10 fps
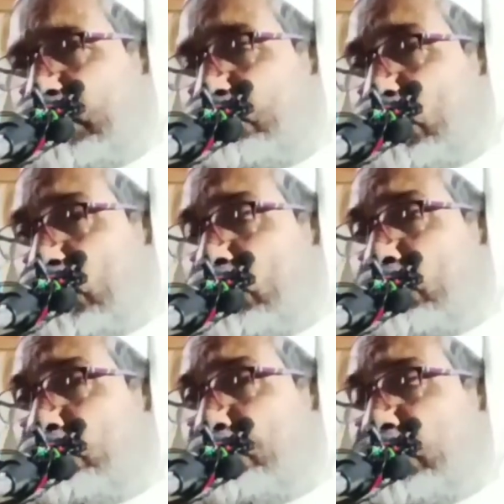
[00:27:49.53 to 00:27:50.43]
আপনার
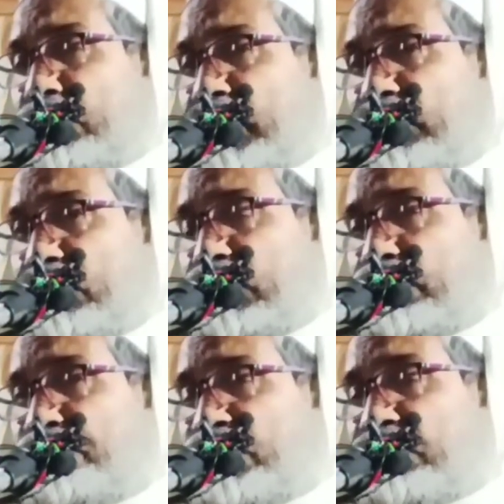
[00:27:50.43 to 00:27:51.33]
পরম প্রিয় খাদ্য
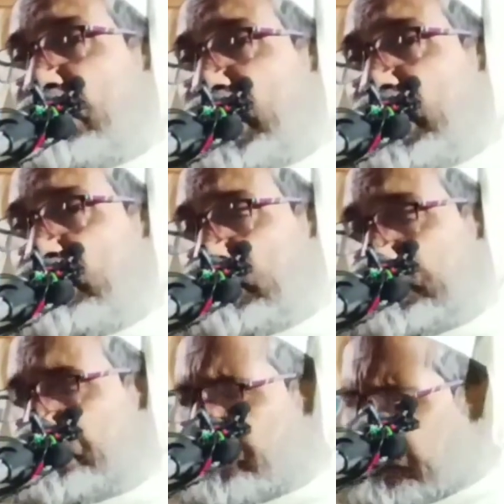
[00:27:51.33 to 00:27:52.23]
ভাত